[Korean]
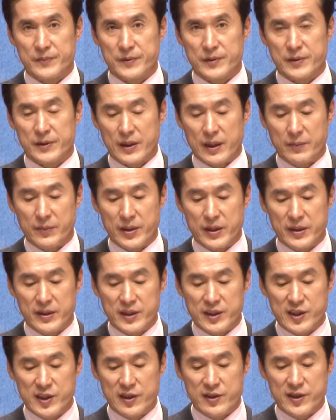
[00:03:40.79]
그 다음에
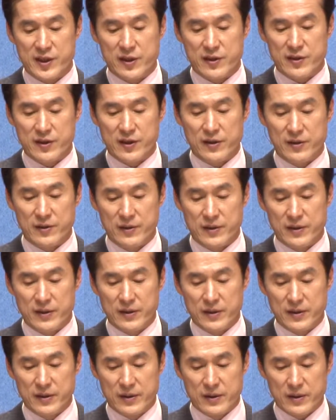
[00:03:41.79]
77절
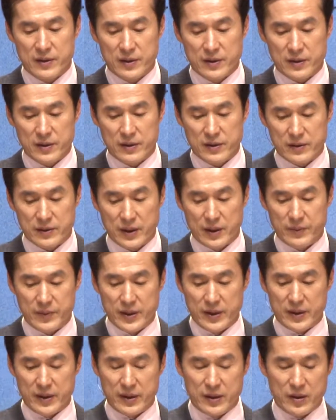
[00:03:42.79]
그
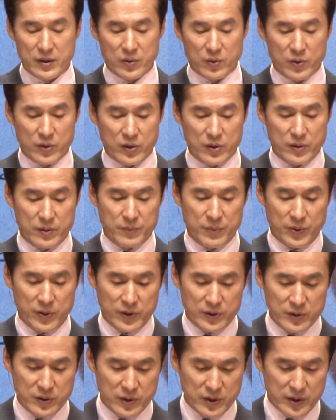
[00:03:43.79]
다음에 오늘
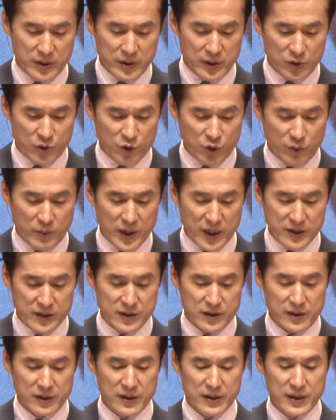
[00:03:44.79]
보는 이
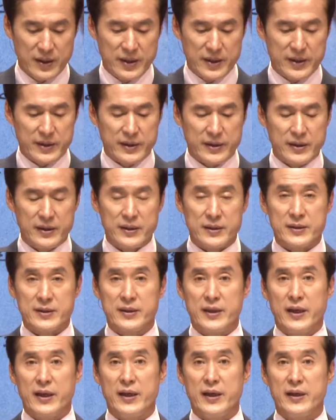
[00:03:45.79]
추막절 이
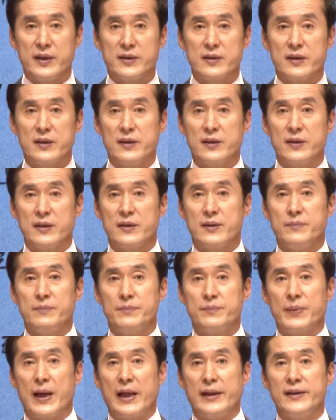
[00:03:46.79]
세
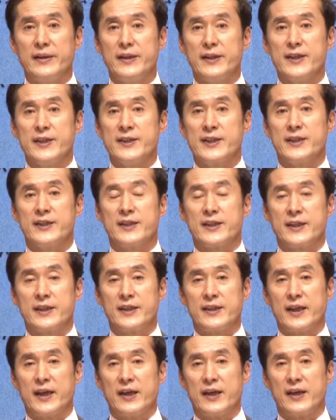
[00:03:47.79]
절기는 반드시
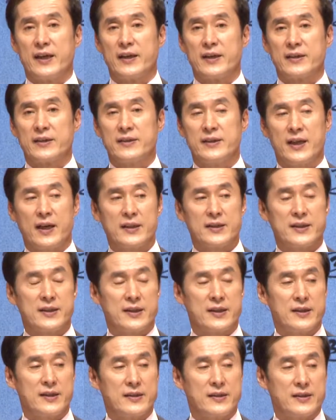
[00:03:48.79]
지키되 그냥
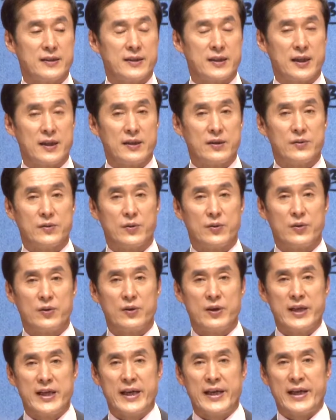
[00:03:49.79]
지키는 것이
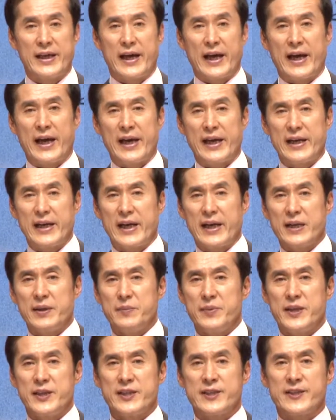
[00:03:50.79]
아니고
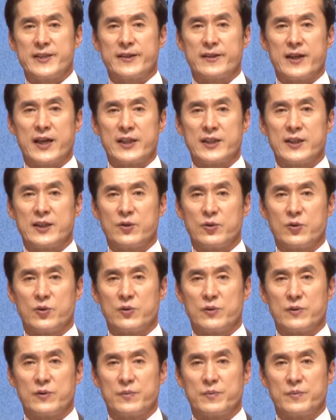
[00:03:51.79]
하나님이 정하신 곳